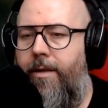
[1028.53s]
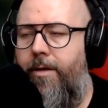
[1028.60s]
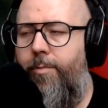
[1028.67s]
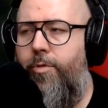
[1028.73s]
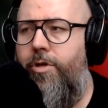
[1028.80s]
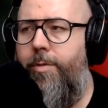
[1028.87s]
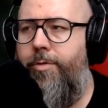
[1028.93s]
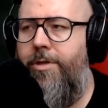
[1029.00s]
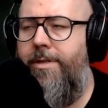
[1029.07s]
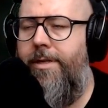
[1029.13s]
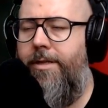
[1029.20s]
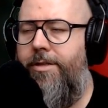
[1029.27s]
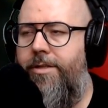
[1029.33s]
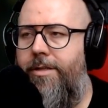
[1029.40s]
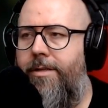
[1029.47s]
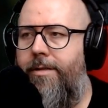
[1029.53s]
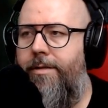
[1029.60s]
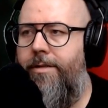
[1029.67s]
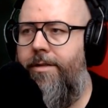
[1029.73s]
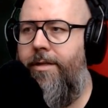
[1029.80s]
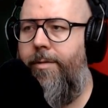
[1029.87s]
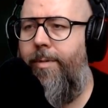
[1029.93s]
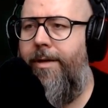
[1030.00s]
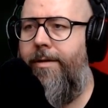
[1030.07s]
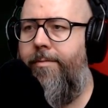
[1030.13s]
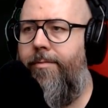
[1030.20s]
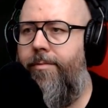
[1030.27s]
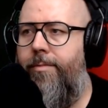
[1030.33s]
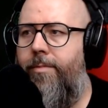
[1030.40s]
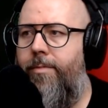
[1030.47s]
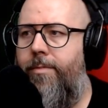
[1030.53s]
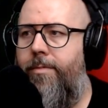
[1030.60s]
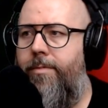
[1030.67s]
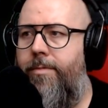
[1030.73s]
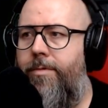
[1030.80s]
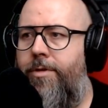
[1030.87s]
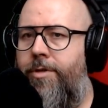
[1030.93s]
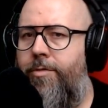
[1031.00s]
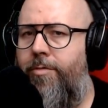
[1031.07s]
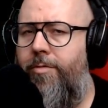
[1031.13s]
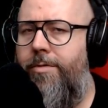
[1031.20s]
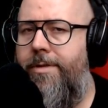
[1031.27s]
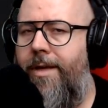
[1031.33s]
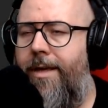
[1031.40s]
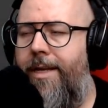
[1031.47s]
No, muszę przyznać, że, że chyba siłą